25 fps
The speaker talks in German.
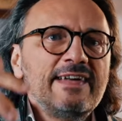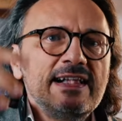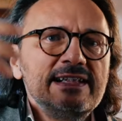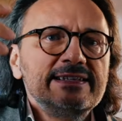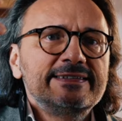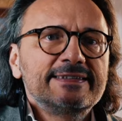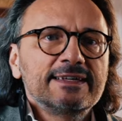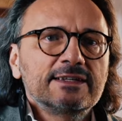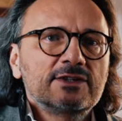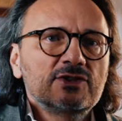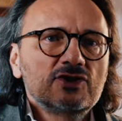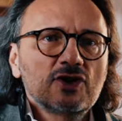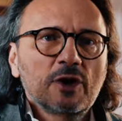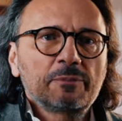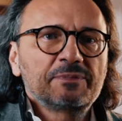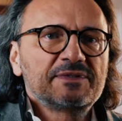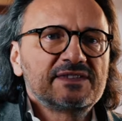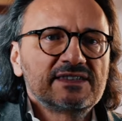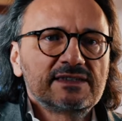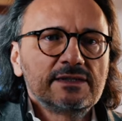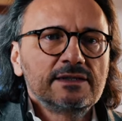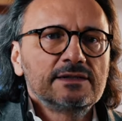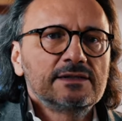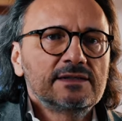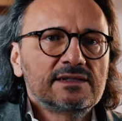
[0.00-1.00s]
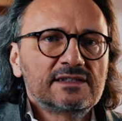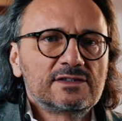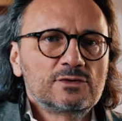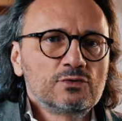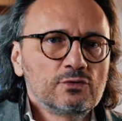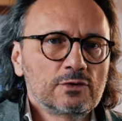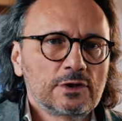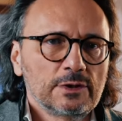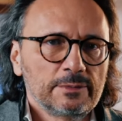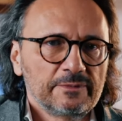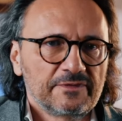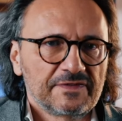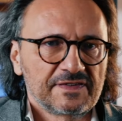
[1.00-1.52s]
welche Jobs sind
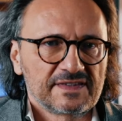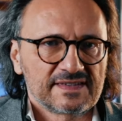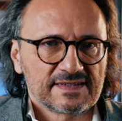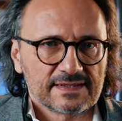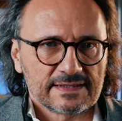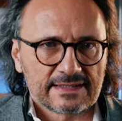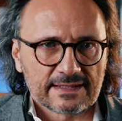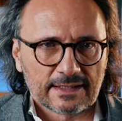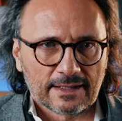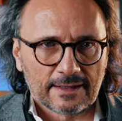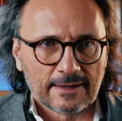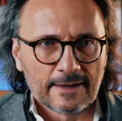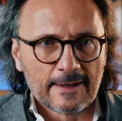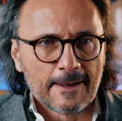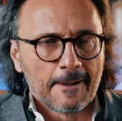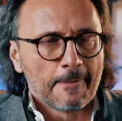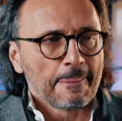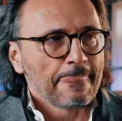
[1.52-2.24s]
zukunftssicher?